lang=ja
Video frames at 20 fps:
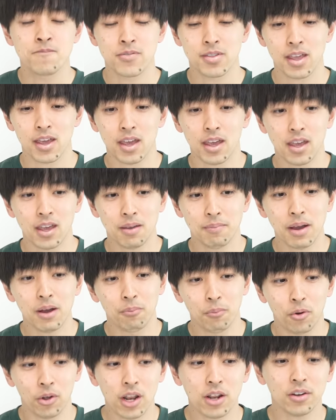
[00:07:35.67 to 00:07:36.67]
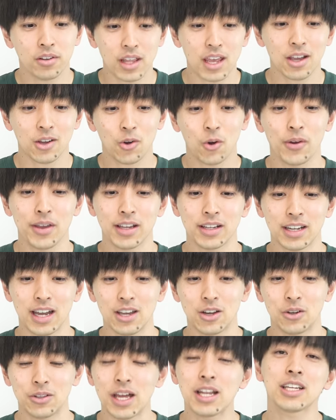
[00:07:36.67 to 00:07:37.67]
でまあ俺のね講演
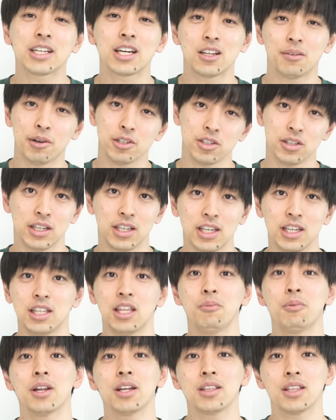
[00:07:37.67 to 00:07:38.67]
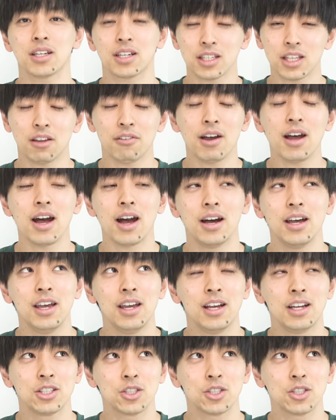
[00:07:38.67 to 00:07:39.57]
会を何かの場所で聞いてもらった方は